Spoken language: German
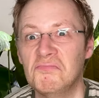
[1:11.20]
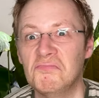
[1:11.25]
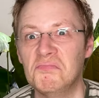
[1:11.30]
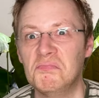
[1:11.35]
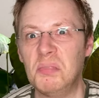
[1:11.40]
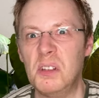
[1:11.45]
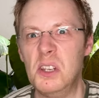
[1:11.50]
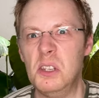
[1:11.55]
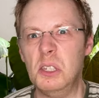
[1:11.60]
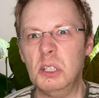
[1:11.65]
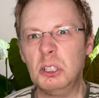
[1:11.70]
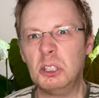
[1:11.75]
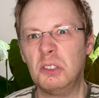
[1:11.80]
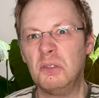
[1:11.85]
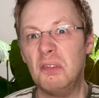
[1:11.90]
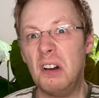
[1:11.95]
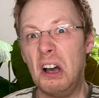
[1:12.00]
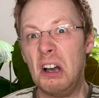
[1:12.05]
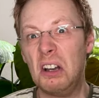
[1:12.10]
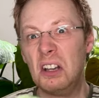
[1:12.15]
bin ich
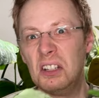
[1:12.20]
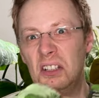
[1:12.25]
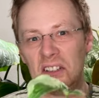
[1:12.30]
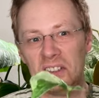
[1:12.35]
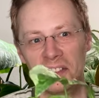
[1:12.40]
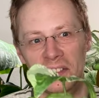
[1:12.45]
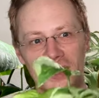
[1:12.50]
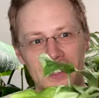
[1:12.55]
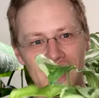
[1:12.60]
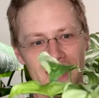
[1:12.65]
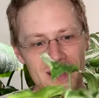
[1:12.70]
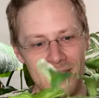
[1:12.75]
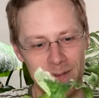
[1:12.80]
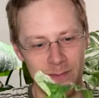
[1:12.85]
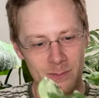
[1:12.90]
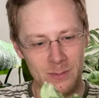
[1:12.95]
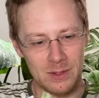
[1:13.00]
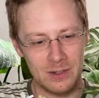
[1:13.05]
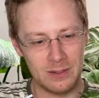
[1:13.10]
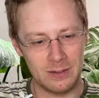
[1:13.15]
schwach,
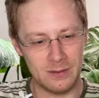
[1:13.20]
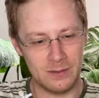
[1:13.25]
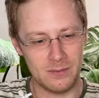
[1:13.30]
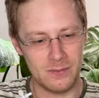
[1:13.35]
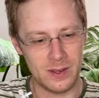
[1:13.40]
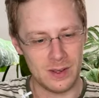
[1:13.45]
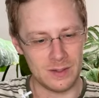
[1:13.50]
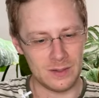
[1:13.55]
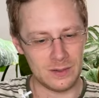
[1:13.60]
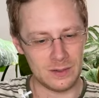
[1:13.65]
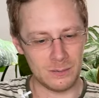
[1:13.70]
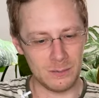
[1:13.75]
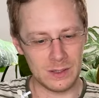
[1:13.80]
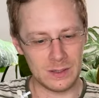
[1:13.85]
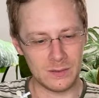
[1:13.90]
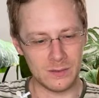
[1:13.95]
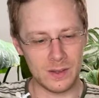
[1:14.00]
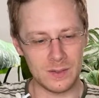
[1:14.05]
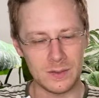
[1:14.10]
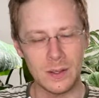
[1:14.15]
ein bisschen was, ein
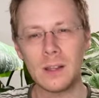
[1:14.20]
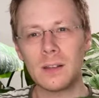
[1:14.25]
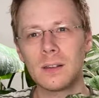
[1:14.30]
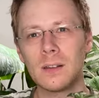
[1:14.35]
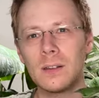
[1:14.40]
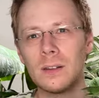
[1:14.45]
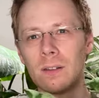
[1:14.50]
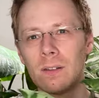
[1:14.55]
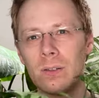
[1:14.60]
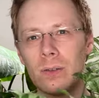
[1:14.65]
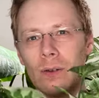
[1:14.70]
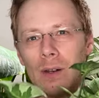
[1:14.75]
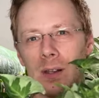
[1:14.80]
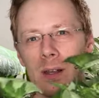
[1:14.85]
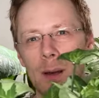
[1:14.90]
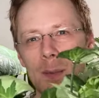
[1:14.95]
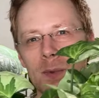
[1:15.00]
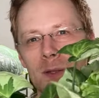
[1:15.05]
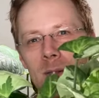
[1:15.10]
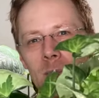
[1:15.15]
bisschen was Selteneres. Oder ihr
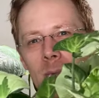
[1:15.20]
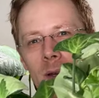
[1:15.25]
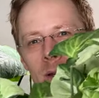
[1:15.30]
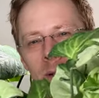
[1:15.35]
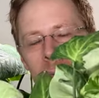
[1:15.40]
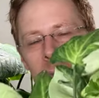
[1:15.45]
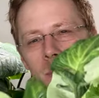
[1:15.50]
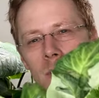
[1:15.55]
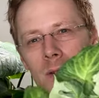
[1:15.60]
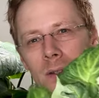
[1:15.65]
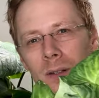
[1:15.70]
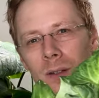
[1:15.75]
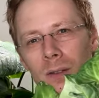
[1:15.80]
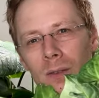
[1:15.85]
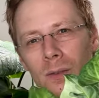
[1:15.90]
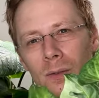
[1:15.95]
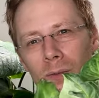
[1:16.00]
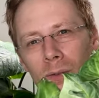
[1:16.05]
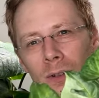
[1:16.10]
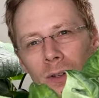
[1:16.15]
habt zum Beispiel
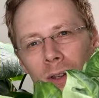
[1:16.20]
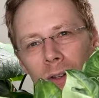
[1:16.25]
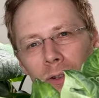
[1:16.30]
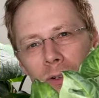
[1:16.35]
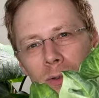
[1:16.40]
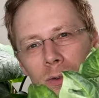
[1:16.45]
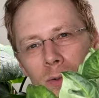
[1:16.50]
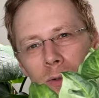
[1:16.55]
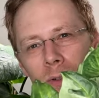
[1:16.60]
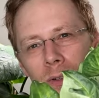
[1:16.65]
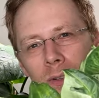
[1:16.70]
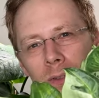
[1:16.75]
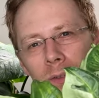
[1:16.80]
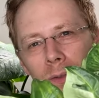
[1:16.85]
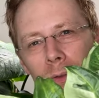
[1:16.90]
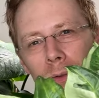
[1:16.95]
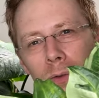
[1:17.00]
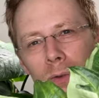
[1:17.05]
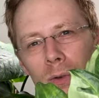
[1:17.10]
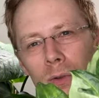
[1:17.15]
diese wunderschöne
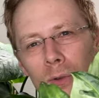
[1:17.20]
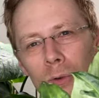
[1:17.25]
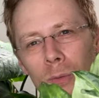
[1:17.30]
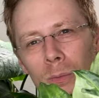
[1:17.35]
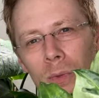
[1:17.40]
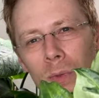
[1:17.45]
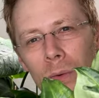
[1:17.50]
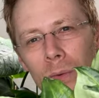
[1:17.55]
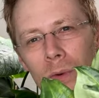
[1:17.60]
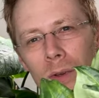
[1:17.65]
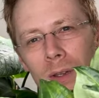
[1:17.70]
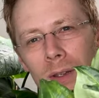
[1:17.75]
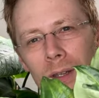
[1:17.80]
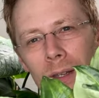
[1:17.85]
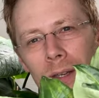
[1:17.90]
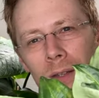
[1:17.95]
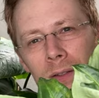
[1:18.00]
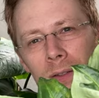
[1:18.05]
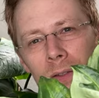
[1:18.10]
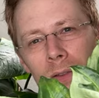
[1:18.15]
Syngonium Three
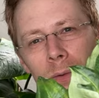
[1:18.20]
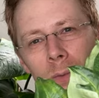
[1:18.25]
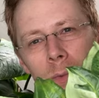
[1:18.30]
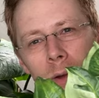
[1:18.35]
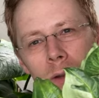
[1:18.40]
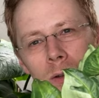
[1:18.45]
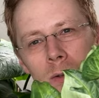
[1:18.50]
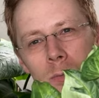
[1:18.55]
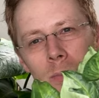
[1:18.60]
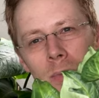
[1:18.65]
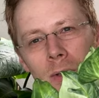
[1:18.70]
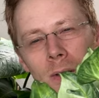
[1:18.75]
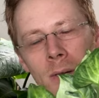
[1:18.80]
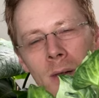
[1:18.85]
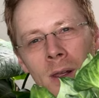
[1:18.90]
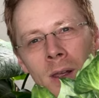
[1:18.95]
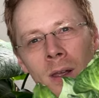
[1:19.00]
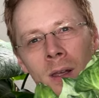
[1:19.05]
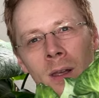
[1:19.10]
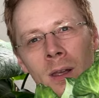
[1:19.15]
Kings zum Beispiel.
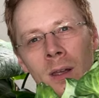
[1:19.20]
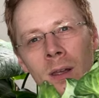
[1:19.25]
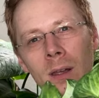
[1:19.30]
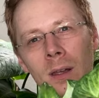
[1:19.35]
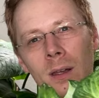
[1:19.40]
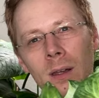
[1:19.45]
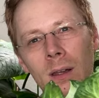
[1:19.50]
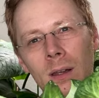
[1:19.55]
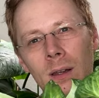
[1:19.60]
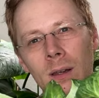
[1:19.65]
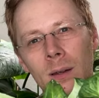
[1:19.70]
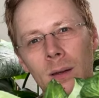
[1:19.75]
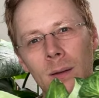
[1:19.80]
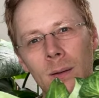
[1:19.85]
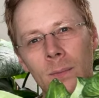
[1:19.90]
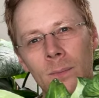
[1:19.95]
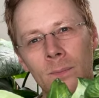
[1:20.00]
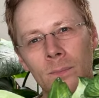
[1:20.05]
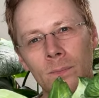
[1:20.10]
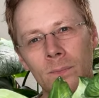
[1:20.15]

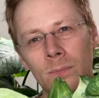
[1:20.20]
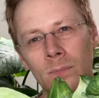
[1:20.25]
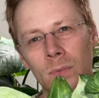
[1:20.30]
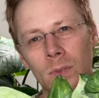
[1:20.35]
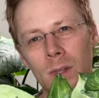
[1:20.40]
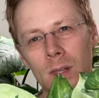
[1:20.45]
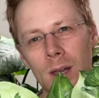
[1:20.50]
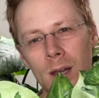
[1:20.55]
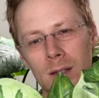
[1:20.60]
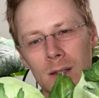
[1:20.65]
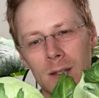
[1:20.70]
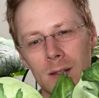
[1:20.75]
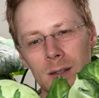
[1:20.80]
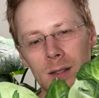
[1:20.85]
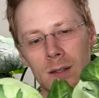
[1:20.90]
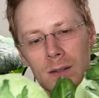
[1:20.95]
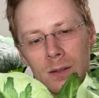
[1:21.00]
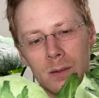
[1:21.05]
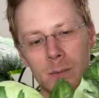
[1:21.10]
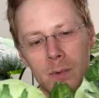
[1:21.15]
Ähm, die hat jetzt
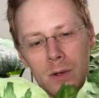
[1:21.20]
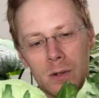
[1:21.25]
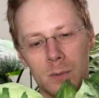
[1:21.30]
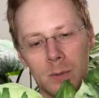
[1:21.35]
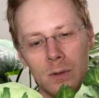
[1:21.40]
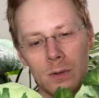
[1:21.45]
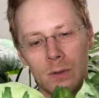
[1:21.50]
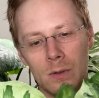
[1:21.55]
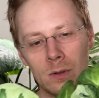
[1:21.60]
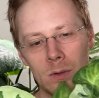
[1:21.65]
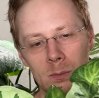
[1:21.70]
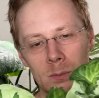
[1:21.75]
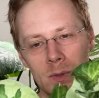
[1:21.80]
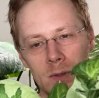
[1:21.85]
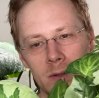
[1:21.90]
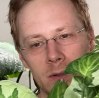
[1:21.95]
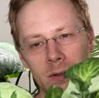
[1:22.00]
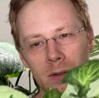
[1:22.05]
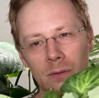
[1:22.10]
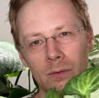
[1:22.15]
hier zum Beispiel noch so ein
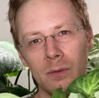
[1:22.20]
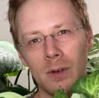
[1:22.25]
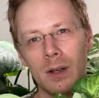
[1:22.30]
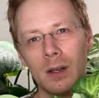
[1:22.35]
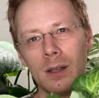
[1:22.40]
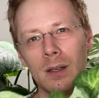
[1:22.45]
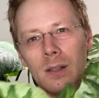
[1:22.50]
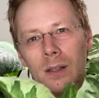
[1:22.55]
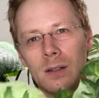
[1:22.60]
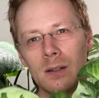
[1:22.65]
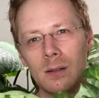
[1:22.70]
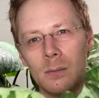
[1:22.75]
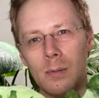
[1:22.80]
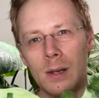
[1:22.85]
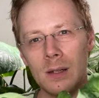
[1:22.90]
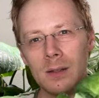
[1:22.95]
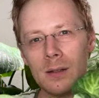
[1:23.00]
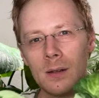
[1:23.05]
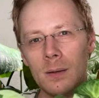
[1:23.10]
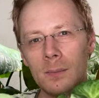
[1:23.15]
bisschen variegierte
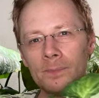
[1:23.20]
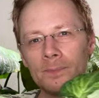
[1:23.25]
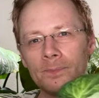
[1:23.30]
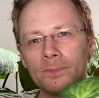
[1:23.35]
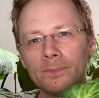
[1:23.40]
Blätter.